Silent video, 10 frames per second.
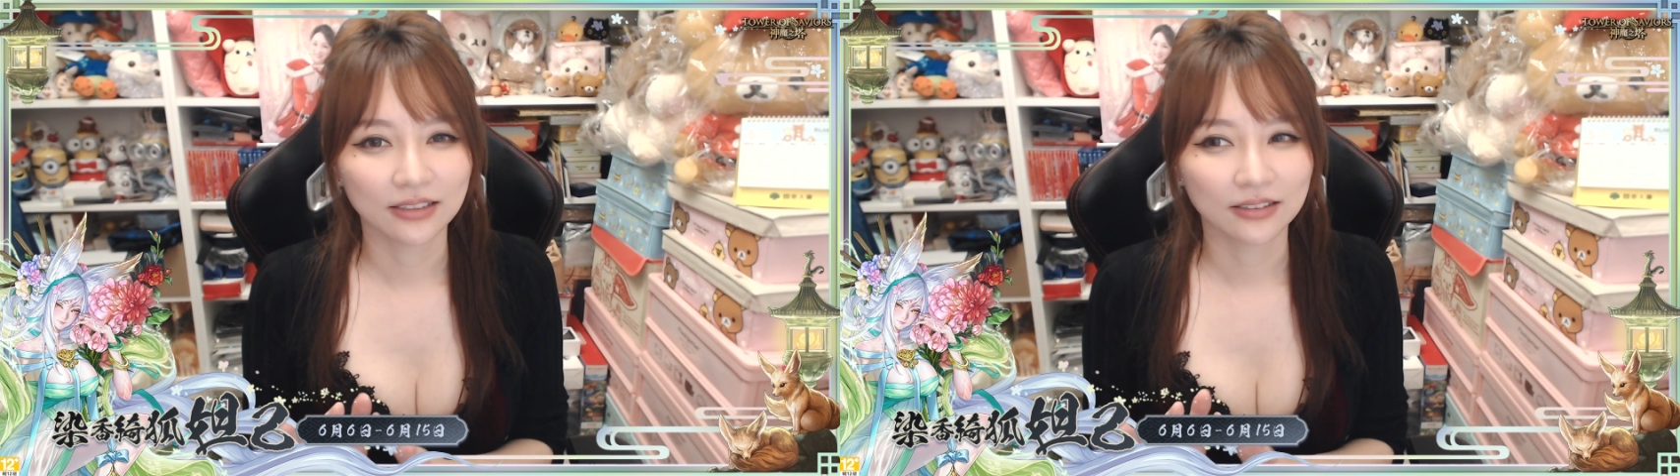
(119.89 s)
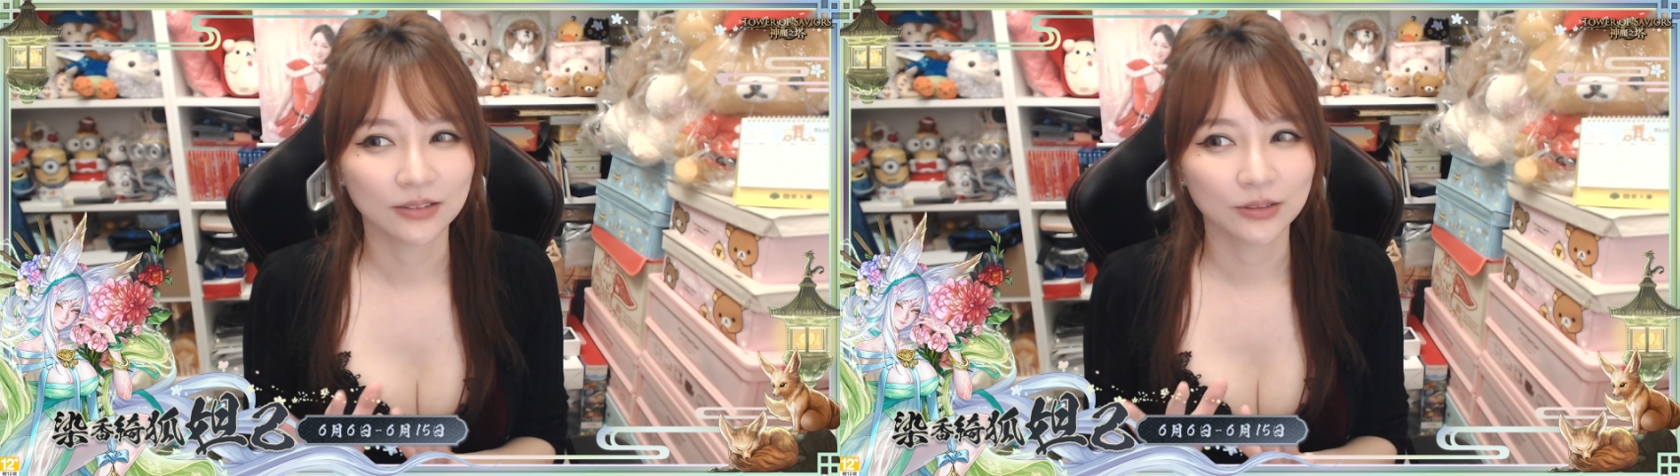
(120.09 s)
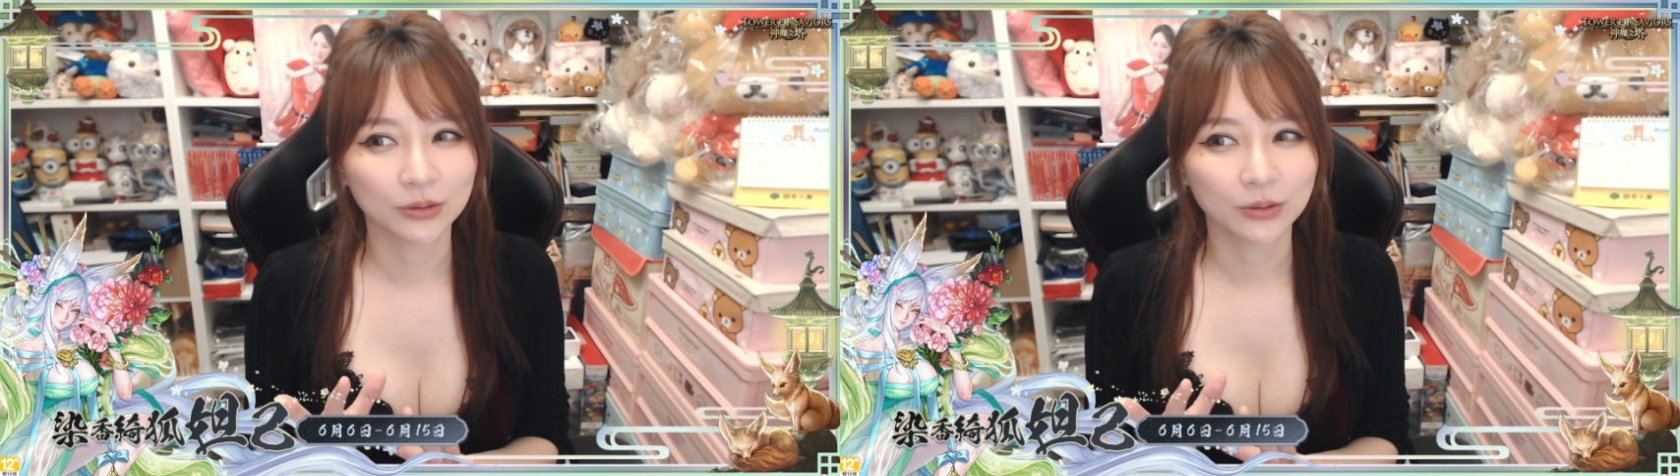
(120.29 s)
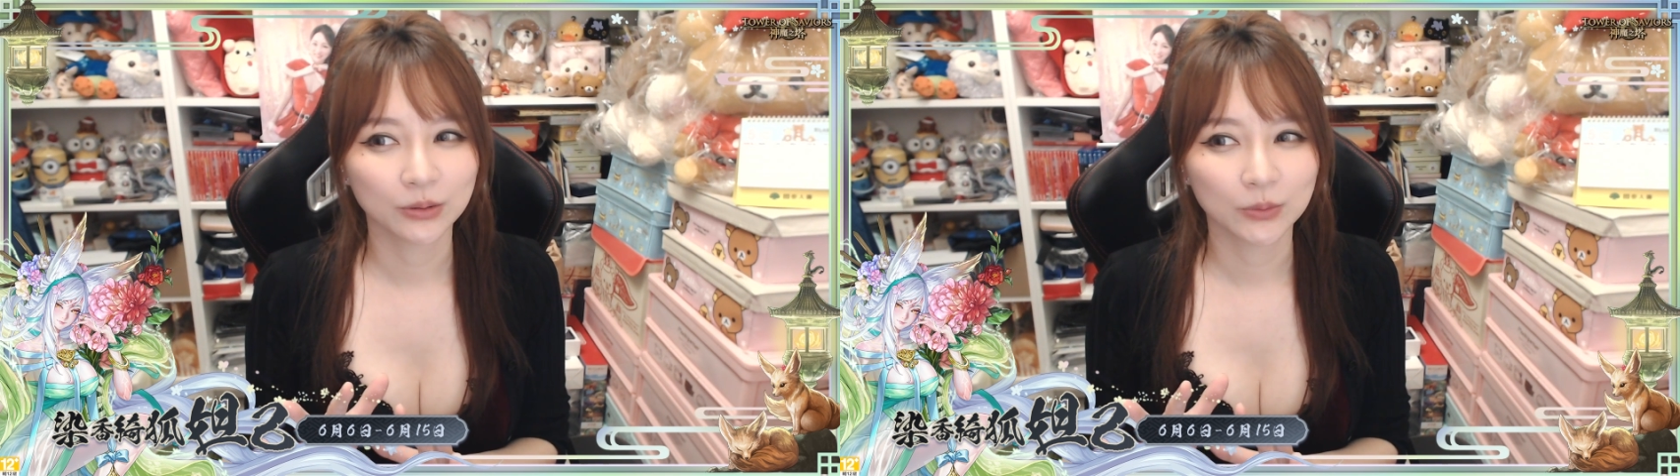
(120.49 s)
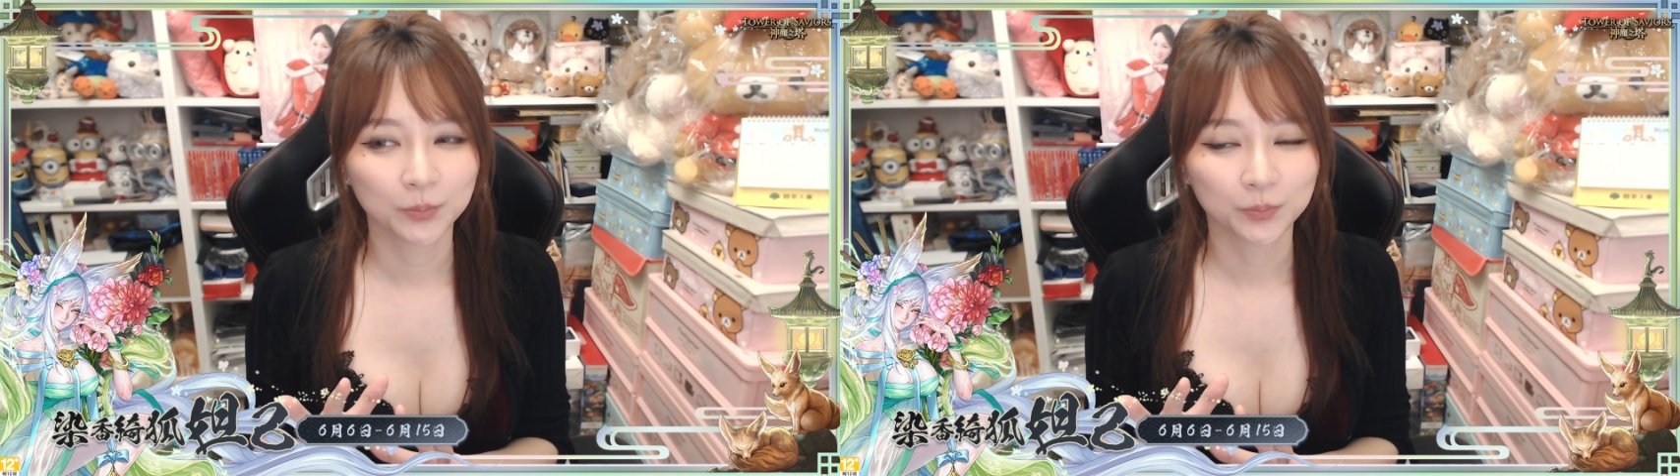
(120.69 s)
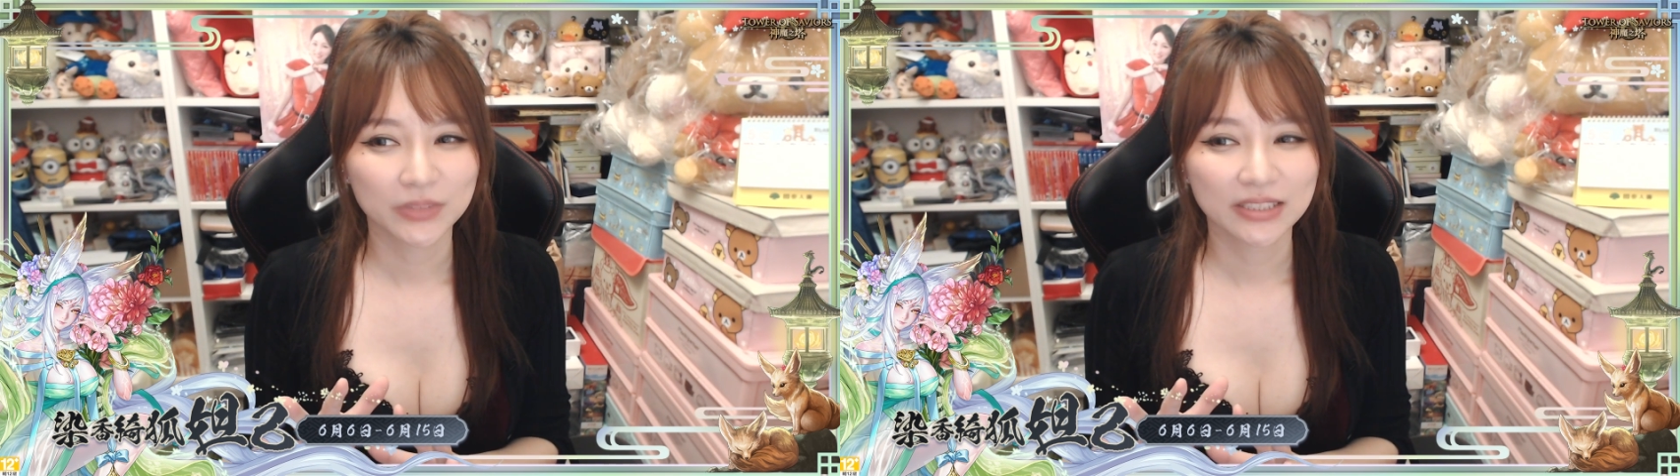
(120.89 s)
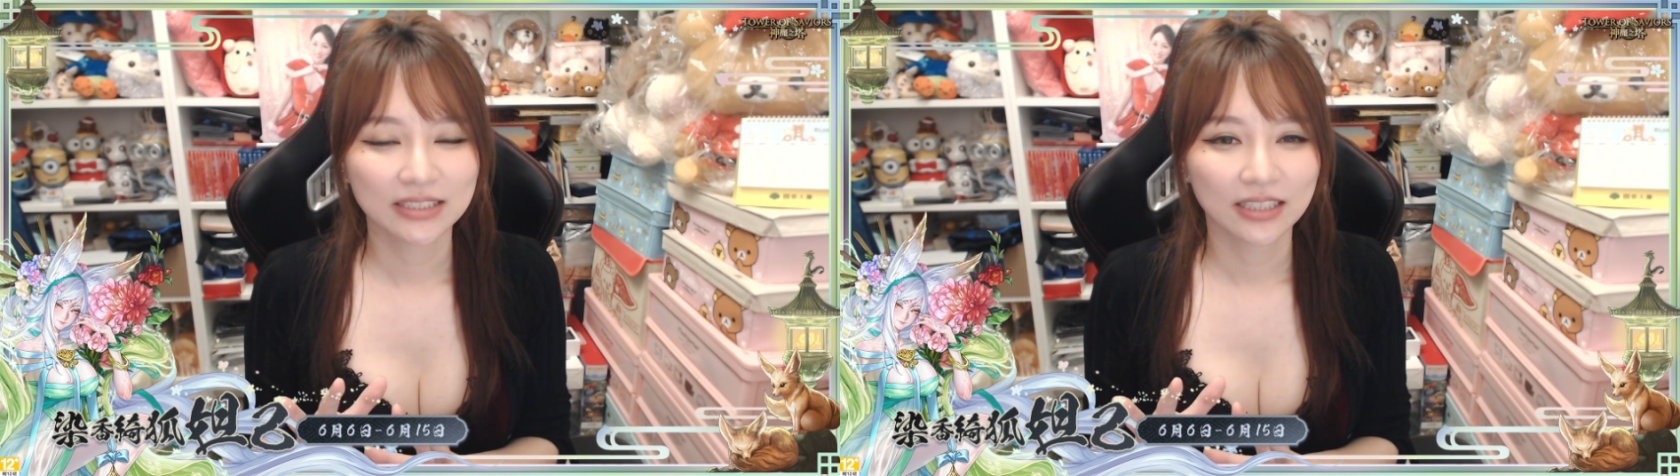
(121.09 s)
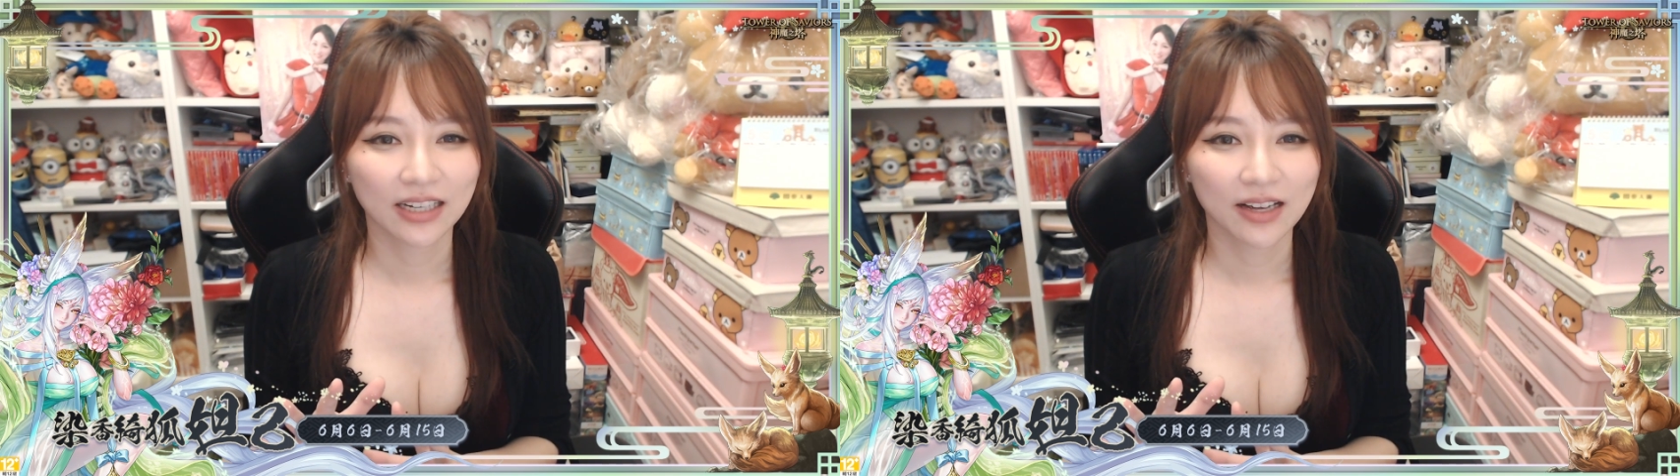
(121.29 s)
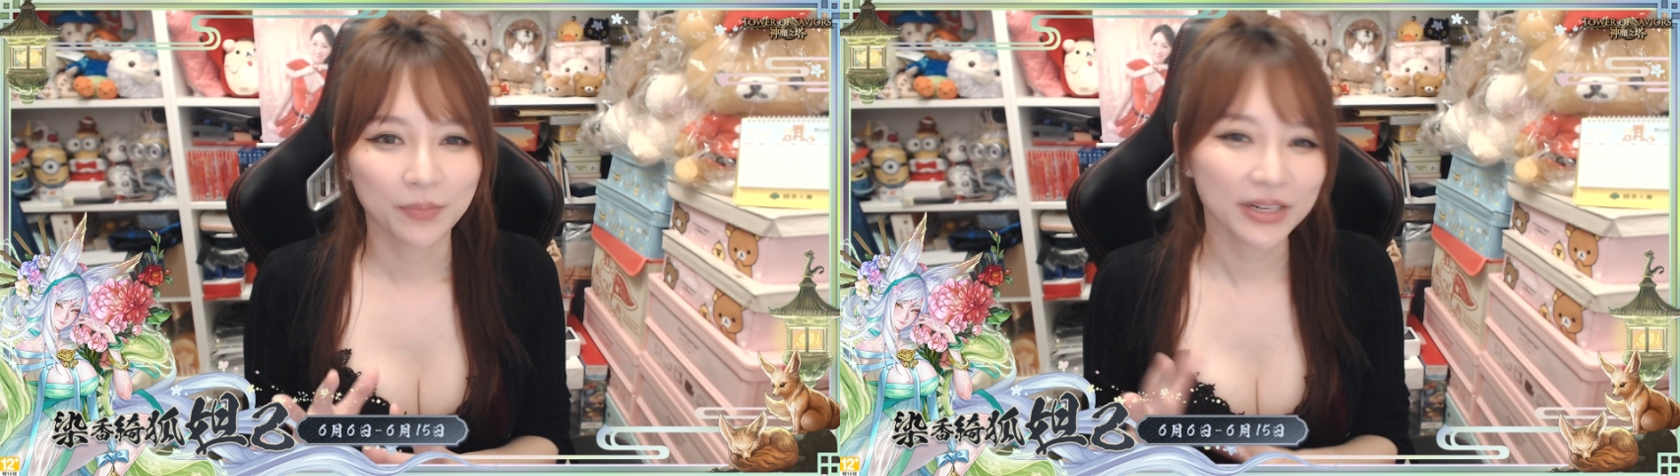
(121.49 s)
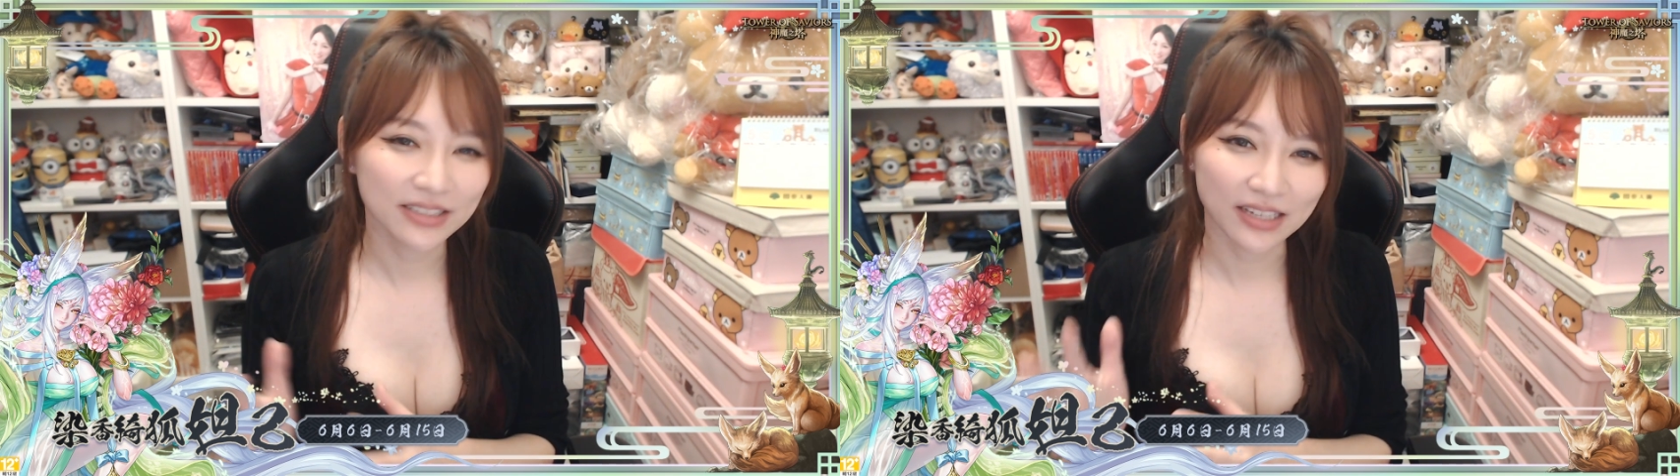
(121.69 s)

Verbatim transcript: 然后配